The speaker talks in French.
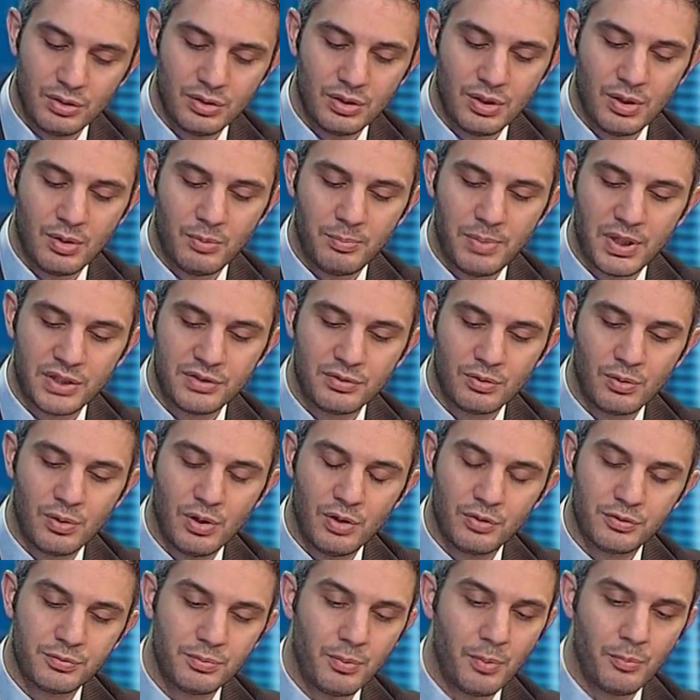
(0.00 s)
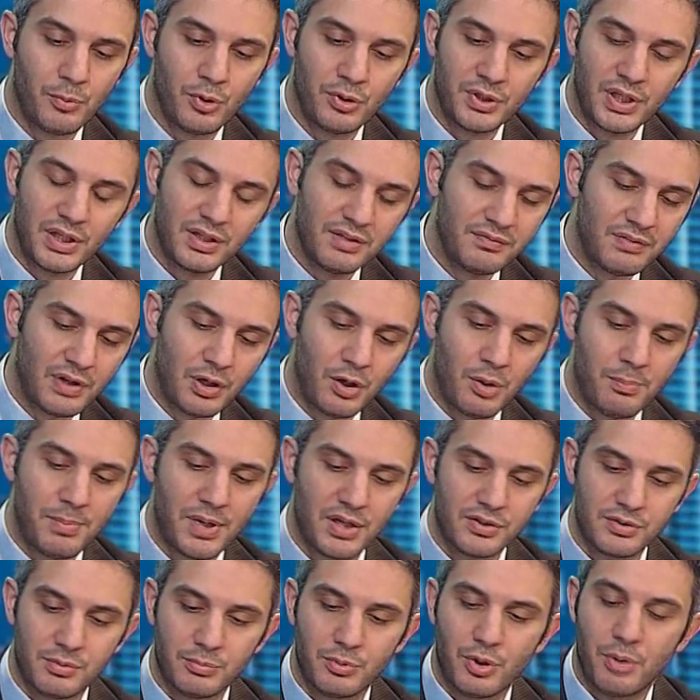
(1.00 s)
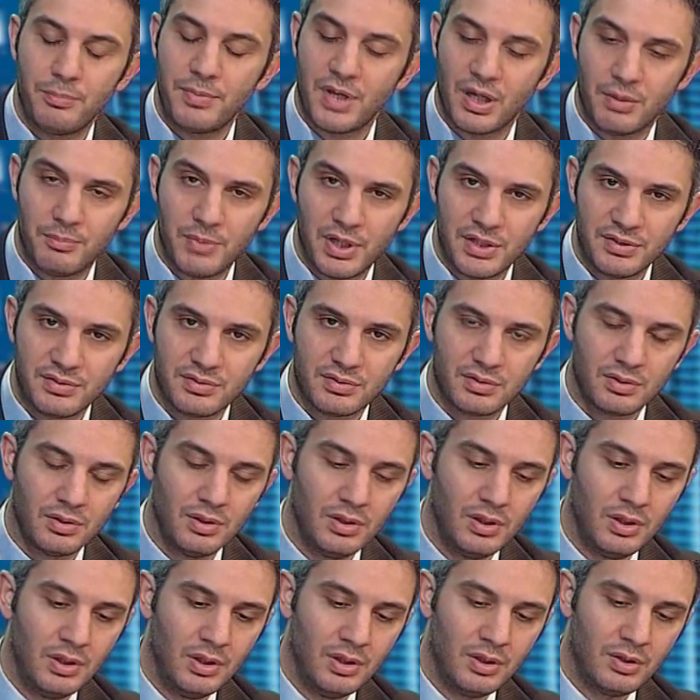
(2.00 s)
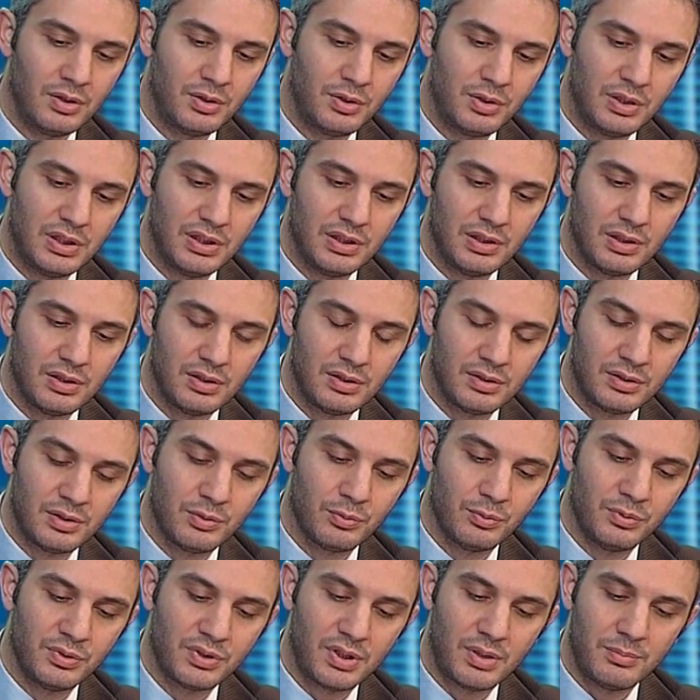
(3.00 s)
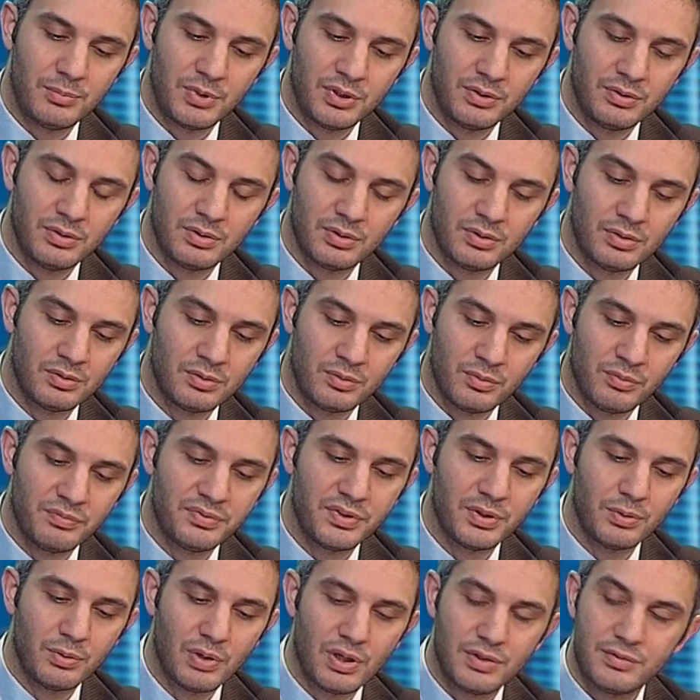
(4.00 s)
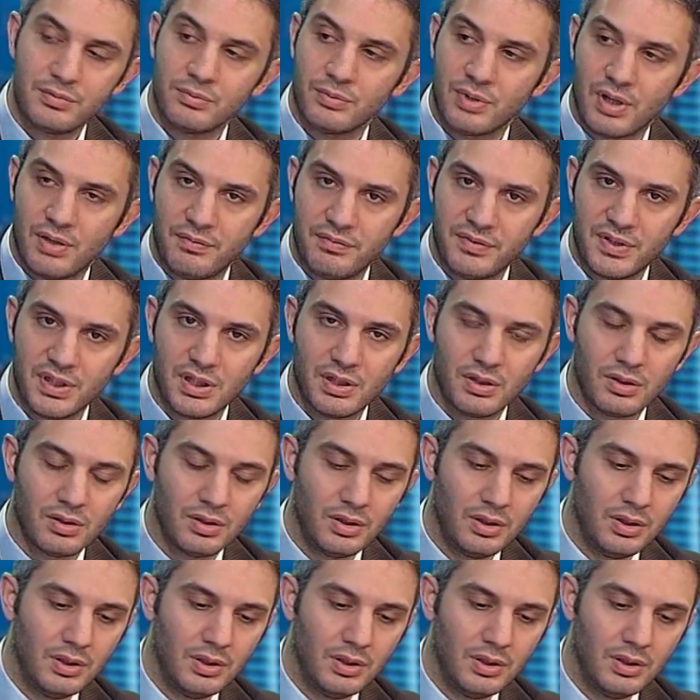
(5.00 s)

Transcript: et, en particulier en ce moment. Il y a des valeurs, par exemple, comme Hermès, euh, qui, ont une très bonne euh, configuration graphique.